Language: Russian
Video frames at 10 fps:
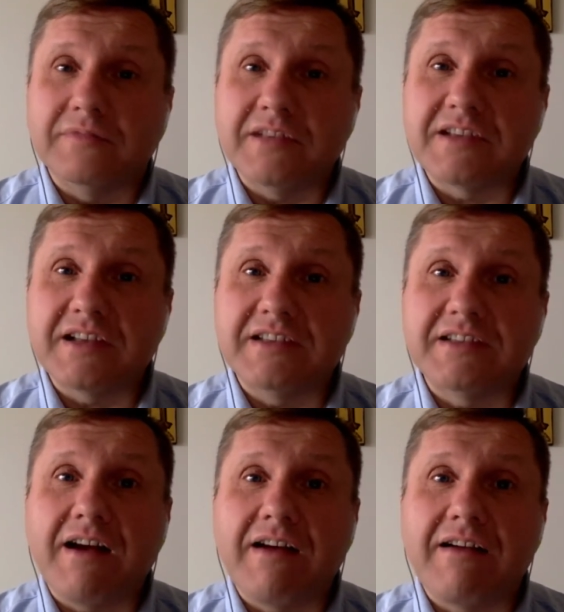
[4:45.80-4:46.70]
так сказать,
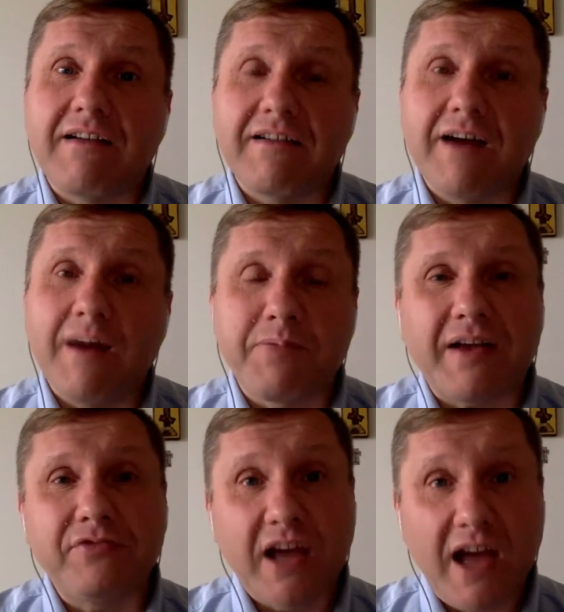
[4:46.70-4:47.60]
как
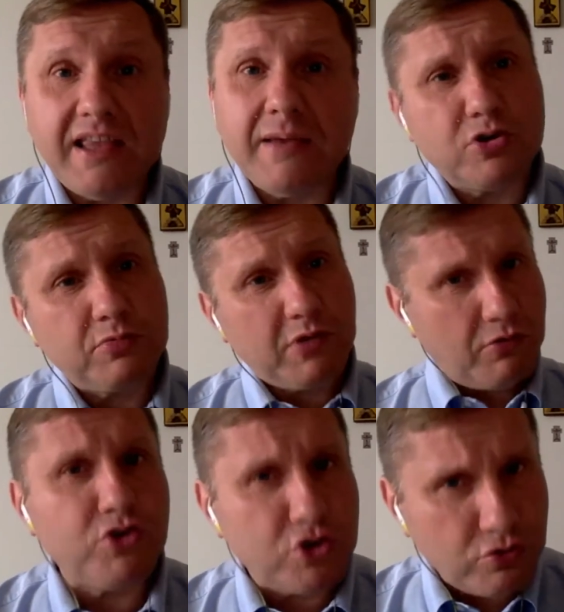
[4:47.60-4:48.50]
оправдание, причем
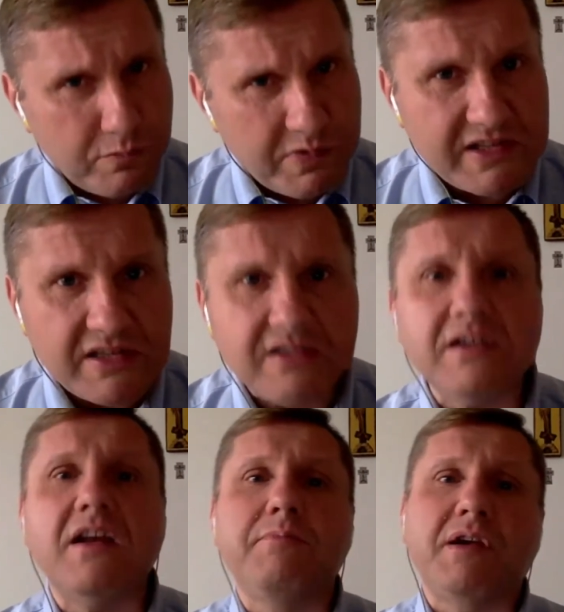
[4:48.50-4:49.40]
такое очень
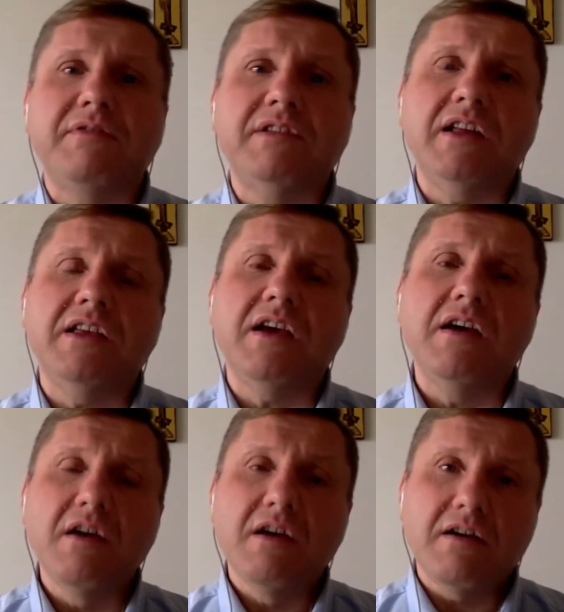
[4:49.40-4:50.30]
убедительное оправдание
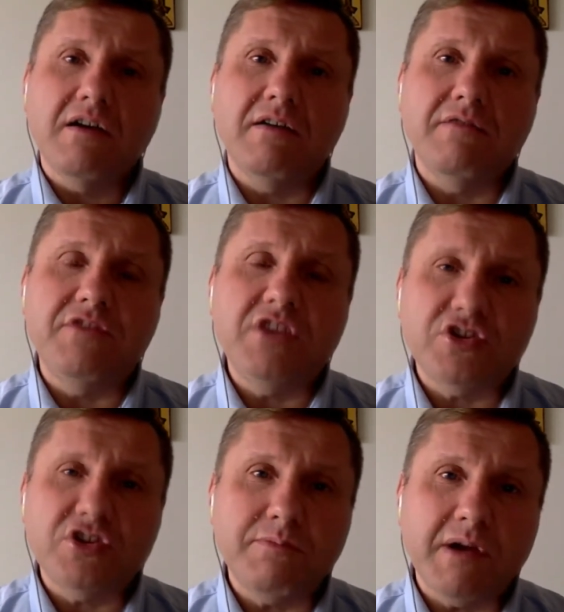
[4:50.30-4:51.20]

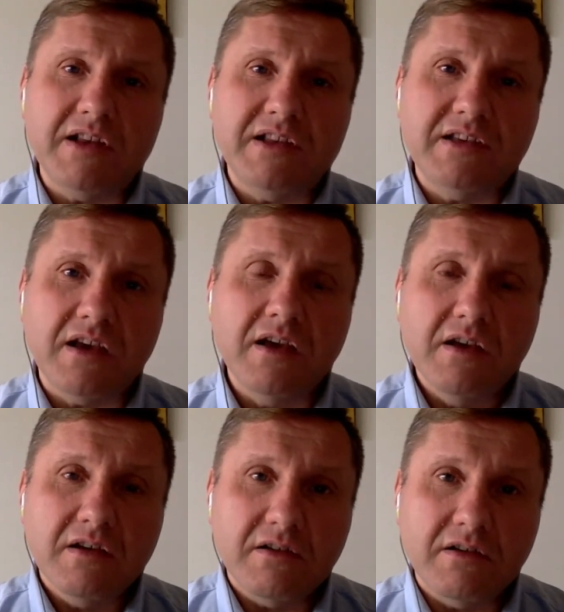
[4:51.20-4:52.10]
внешней политики
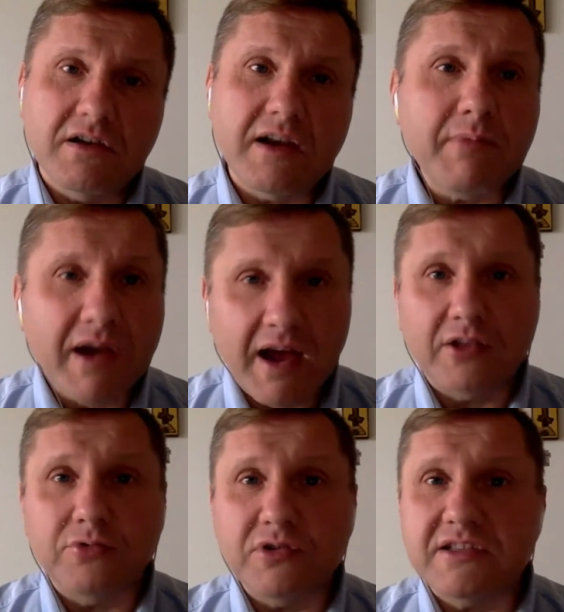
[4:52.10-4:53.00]

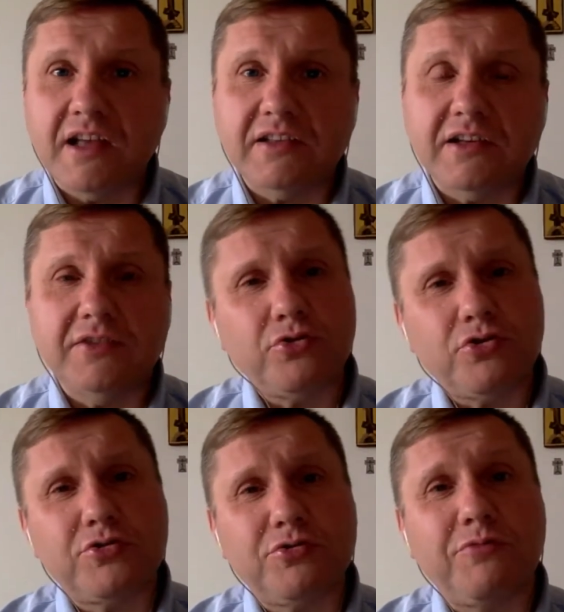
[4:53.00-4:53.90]
Кремля. То есть это то,
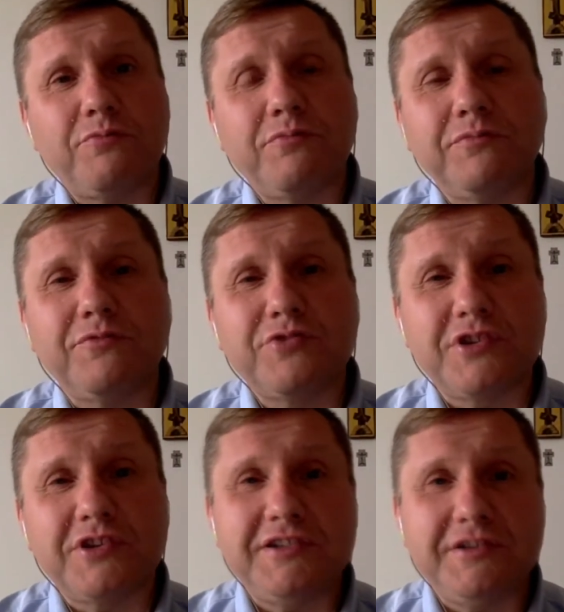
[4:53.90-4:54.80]
что
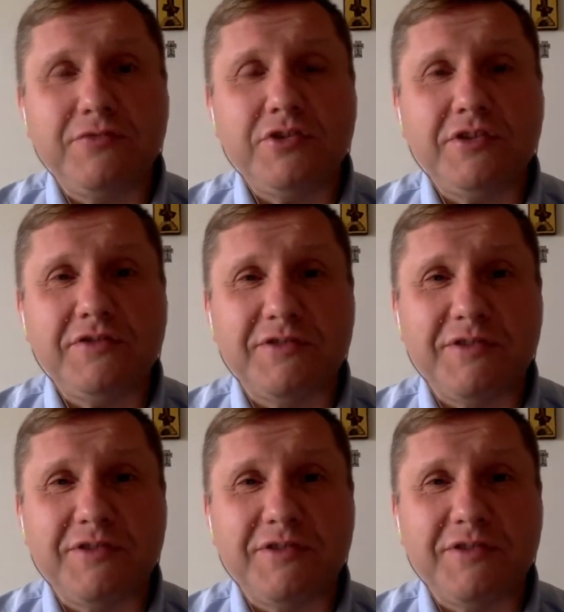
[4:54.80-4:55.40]
уже сегодня в